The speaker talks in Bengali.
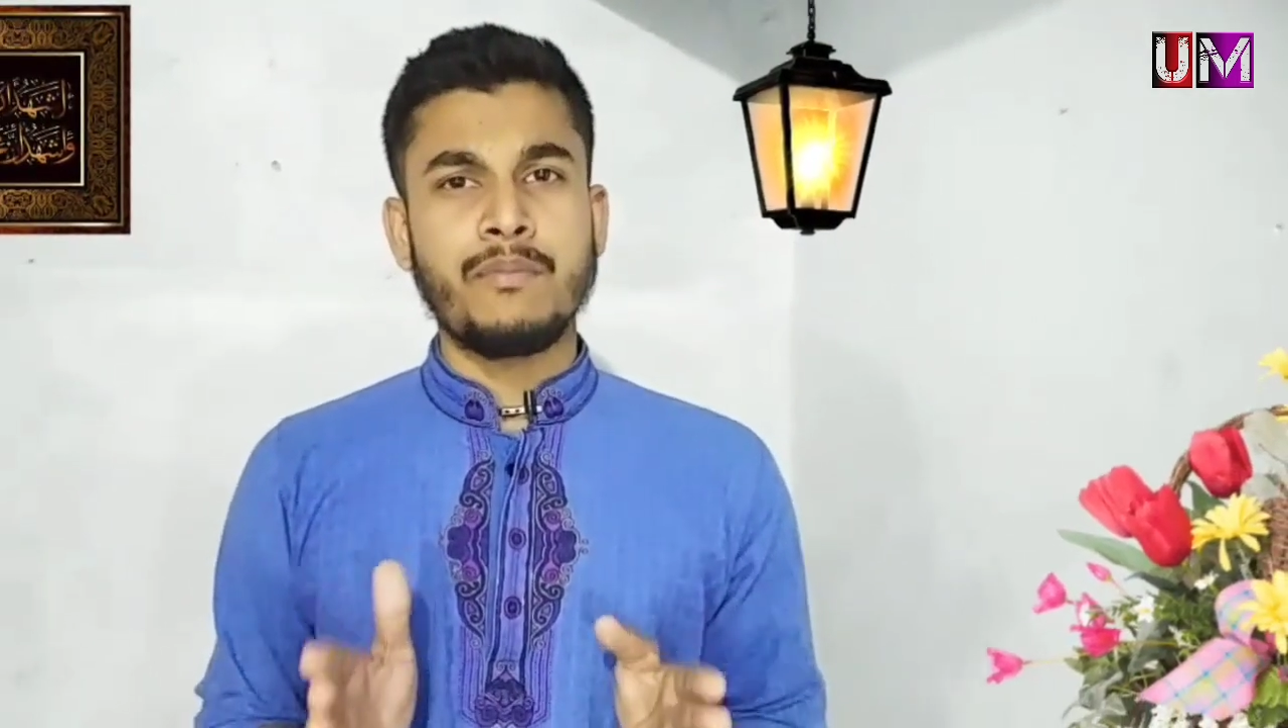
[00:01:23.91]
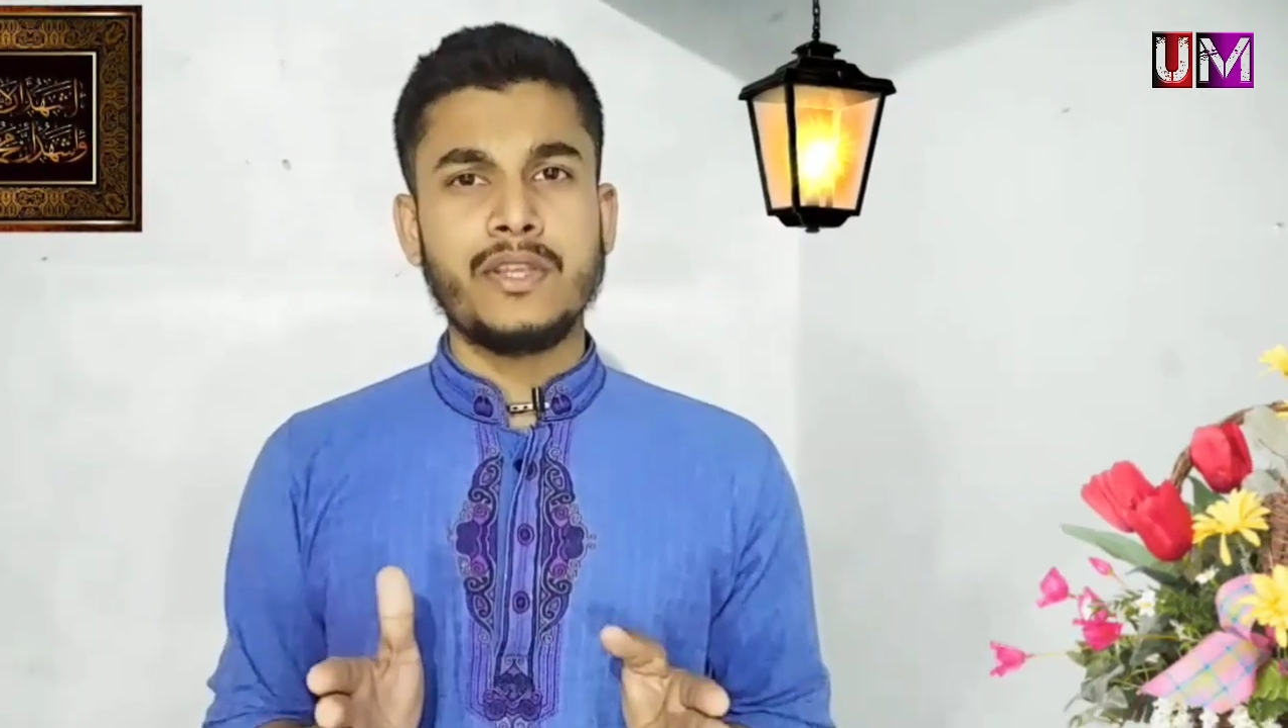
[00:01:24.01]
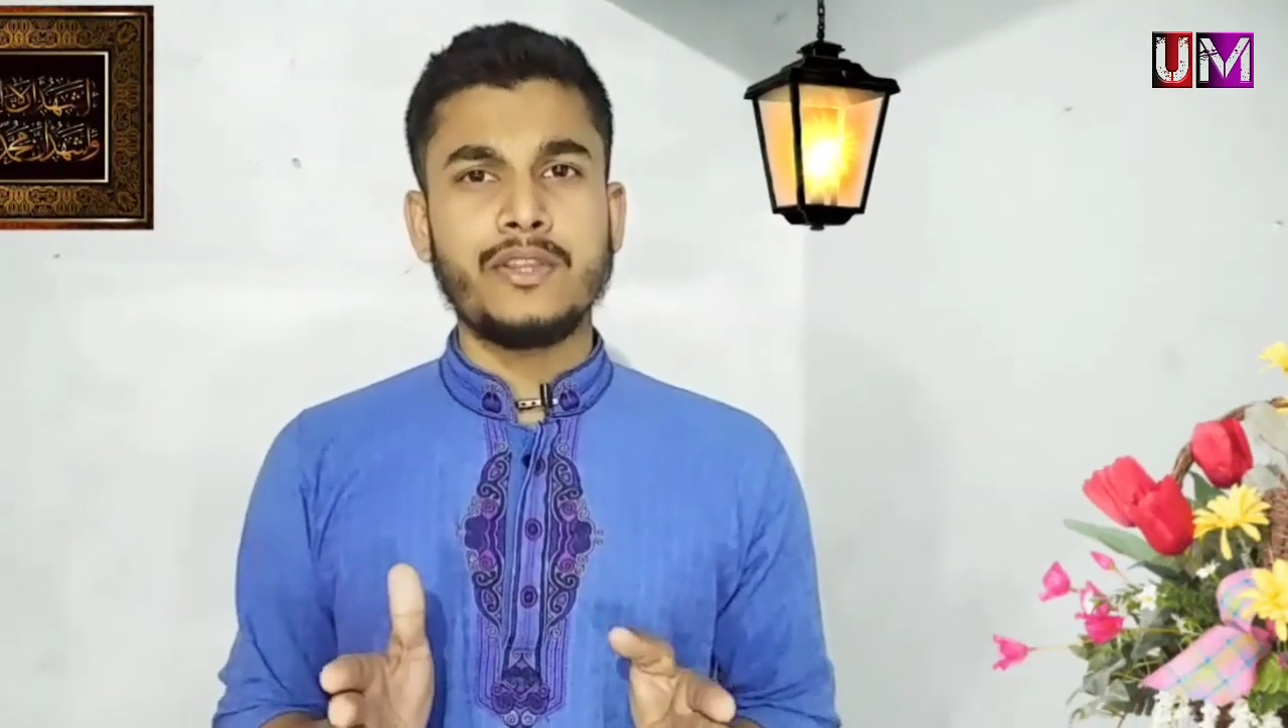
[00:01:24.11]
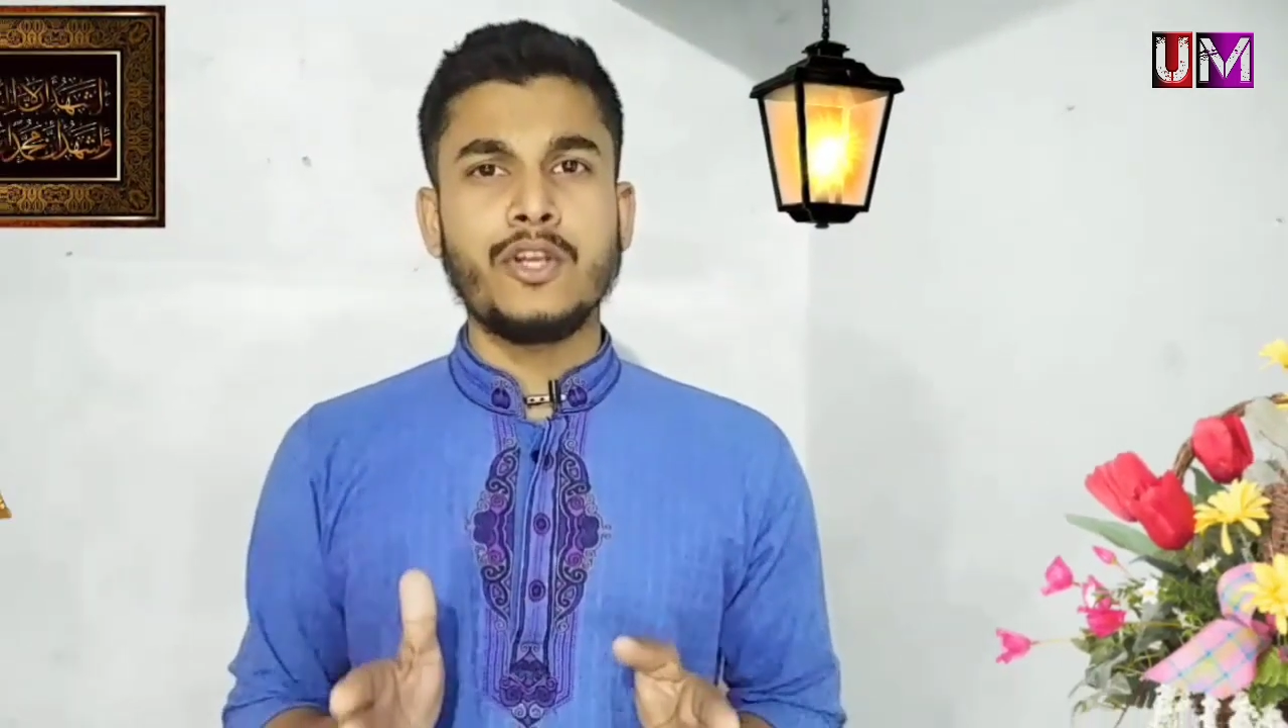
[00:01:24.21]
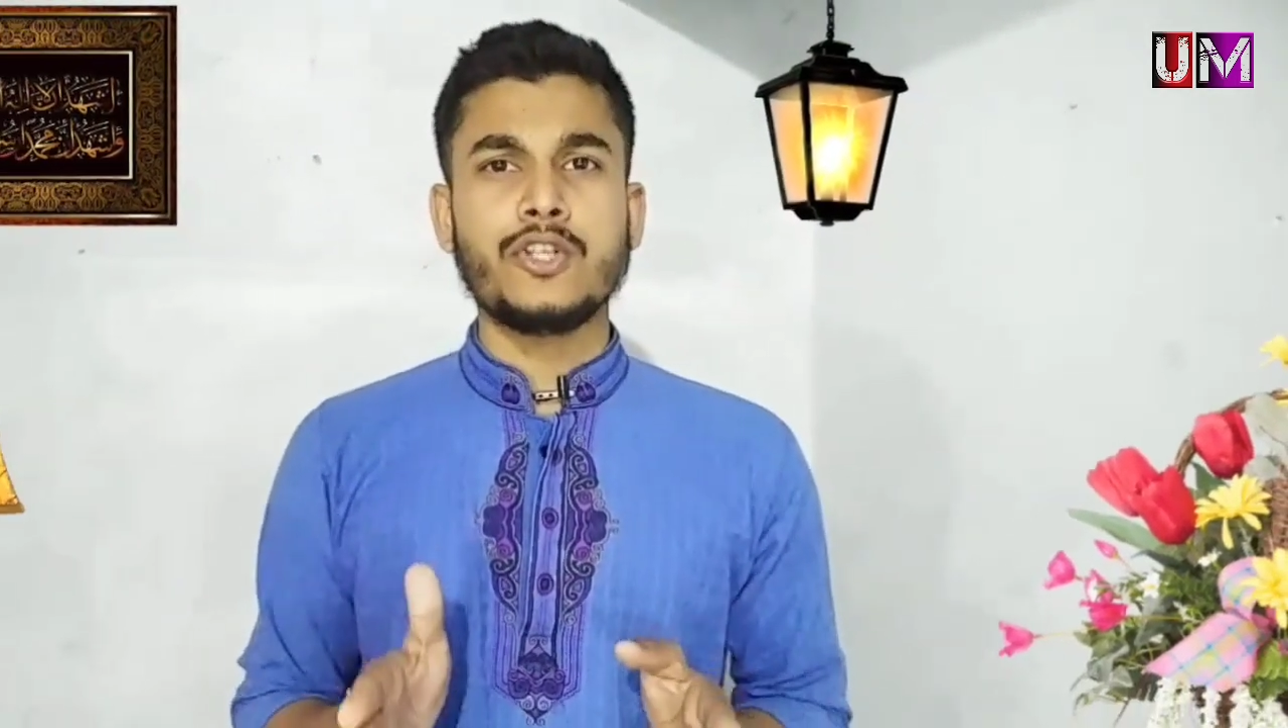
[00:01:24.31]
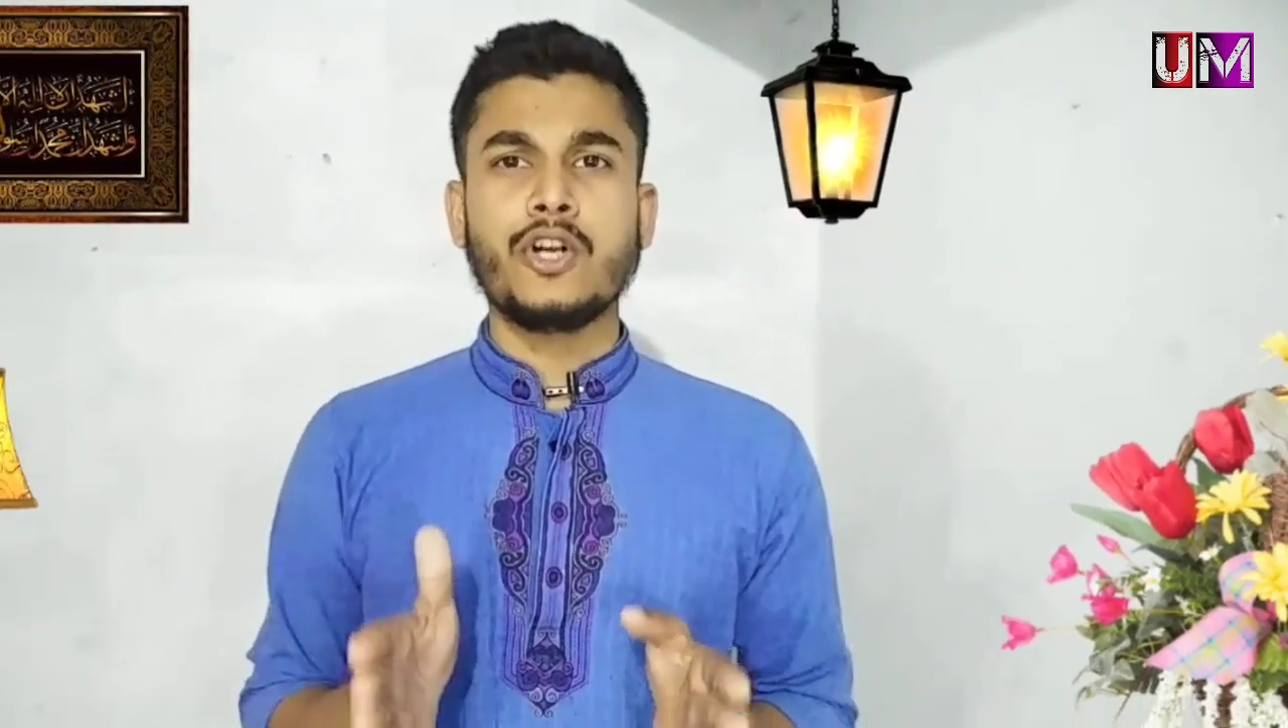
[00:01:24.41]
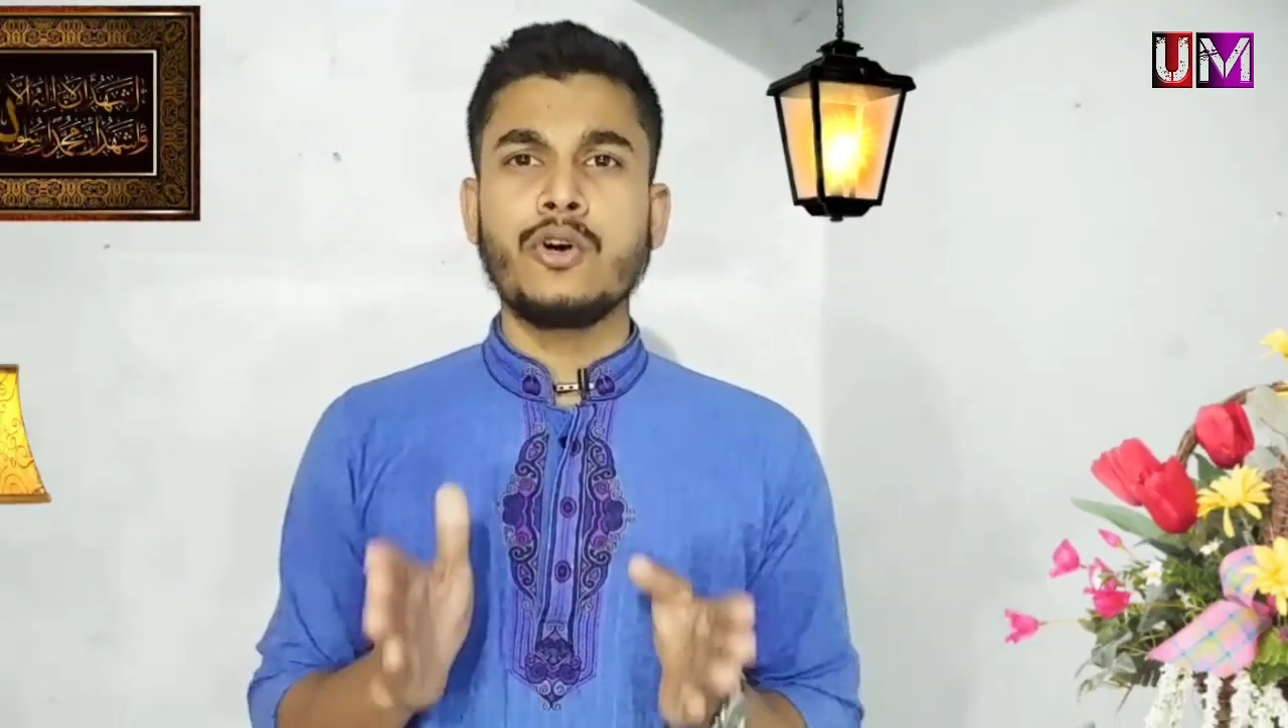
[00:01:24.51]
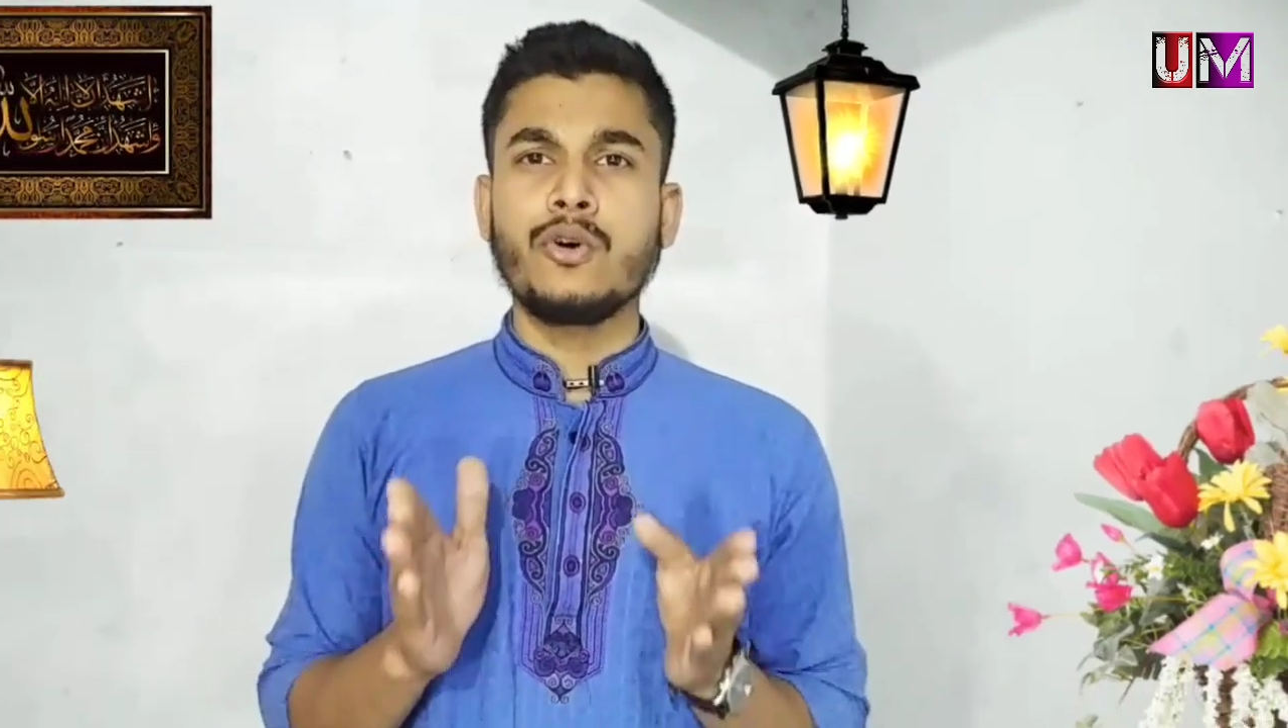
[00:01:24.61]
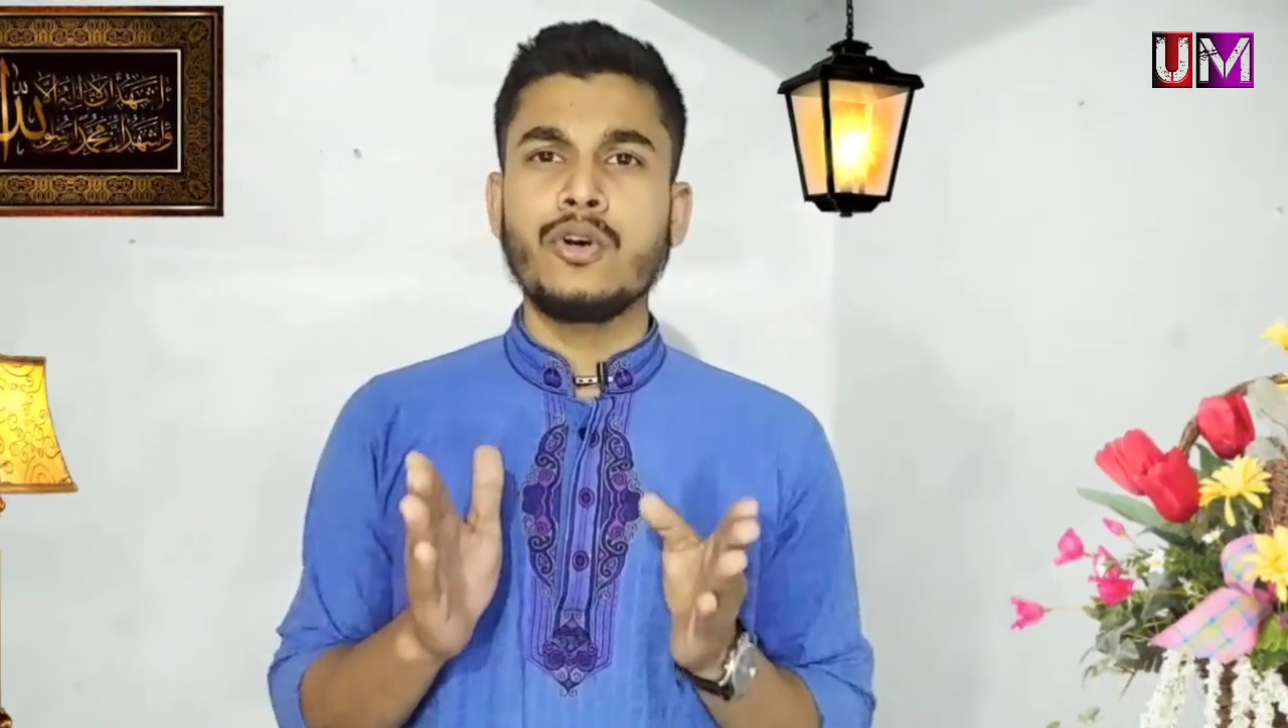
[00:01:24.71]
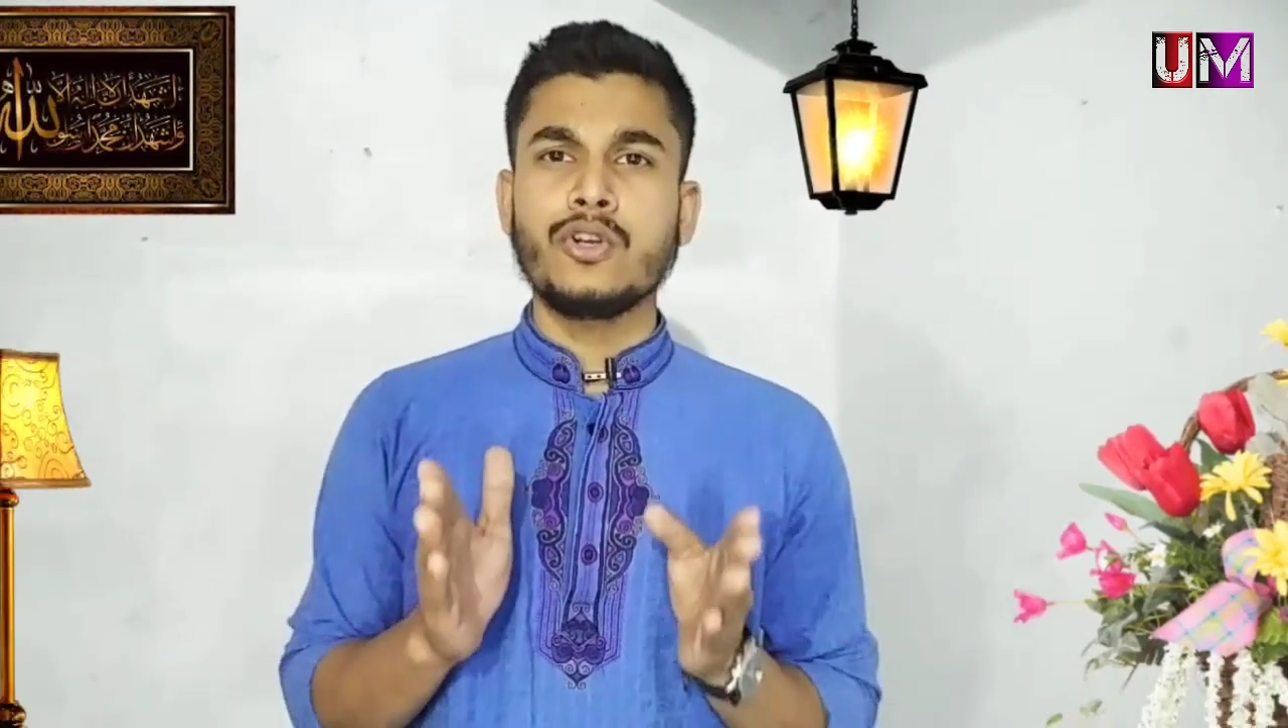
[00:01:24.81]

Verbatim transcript: বৃদ্ধসহ